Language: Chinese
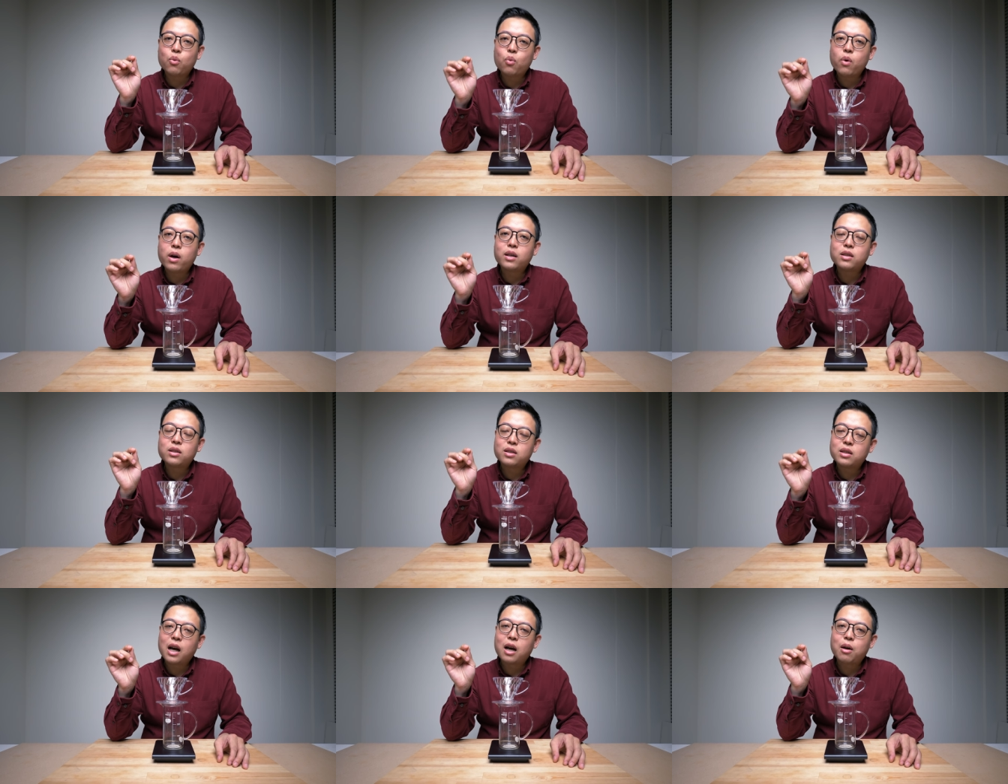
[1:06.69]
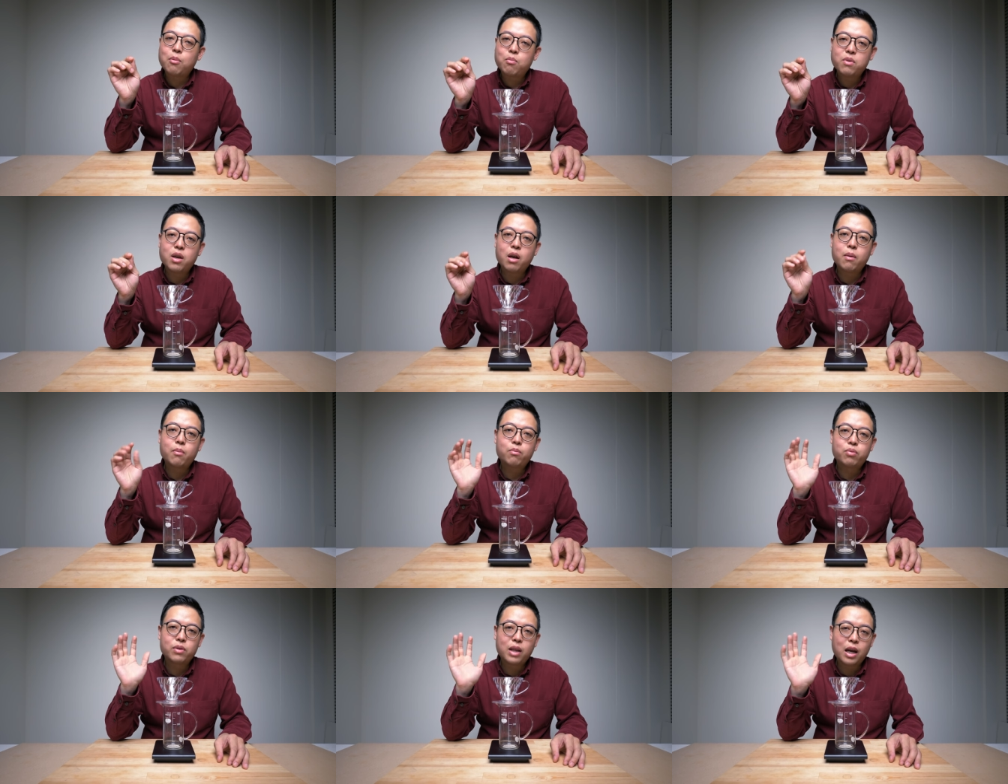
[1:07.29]
位上
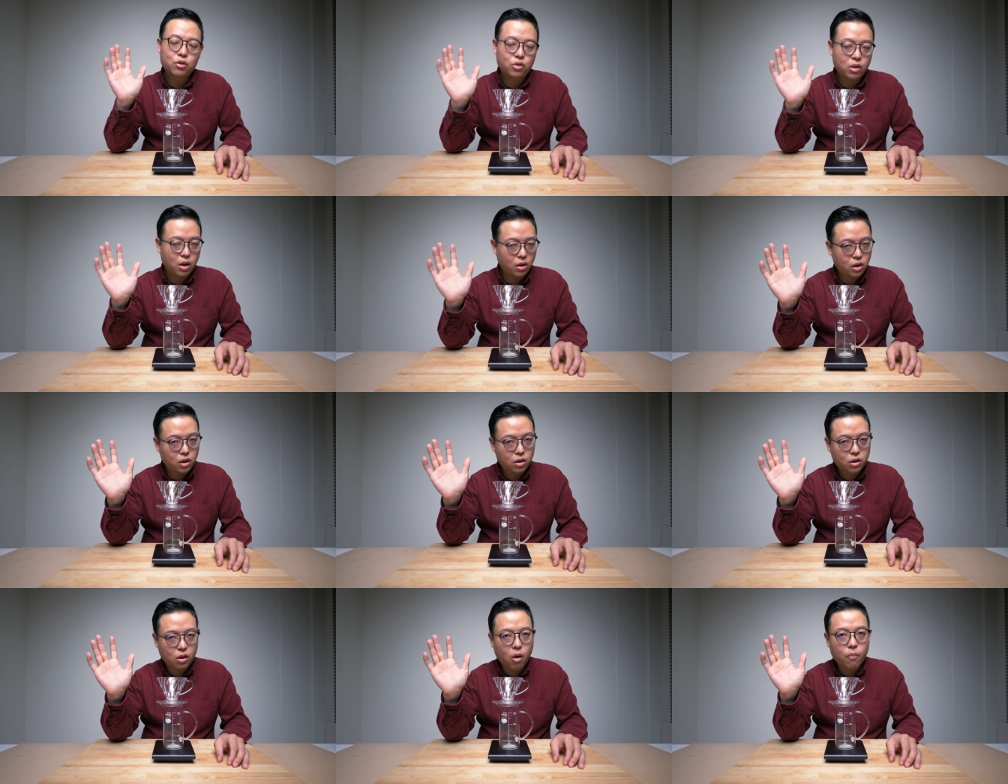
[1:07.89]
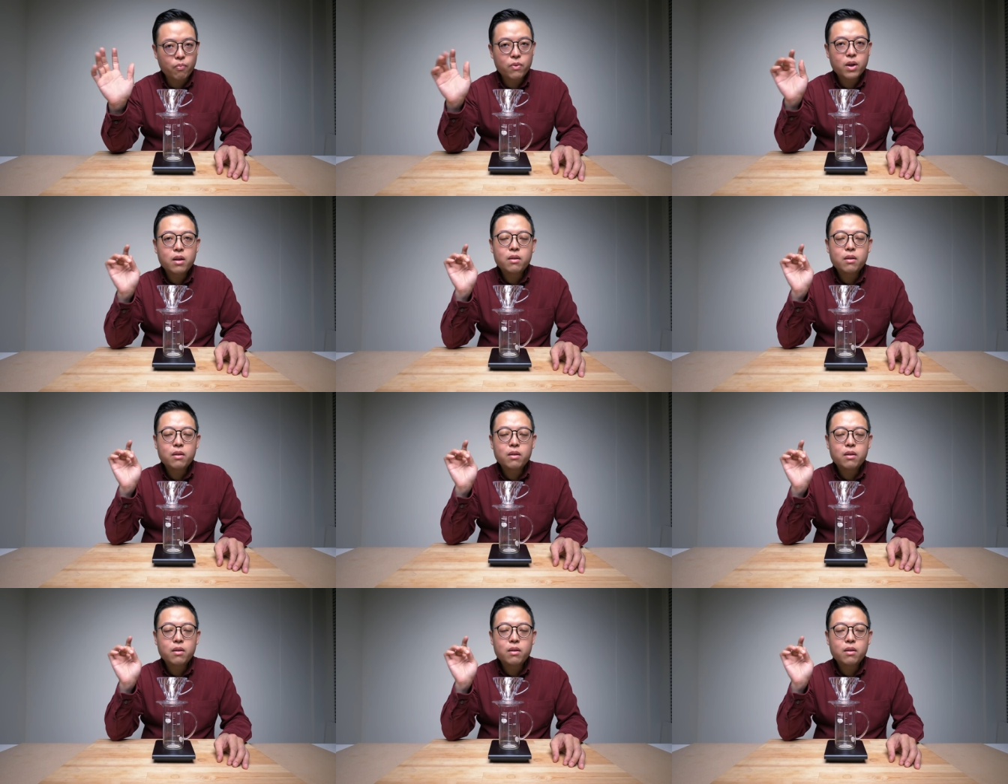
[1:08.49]
面，不太需要移动。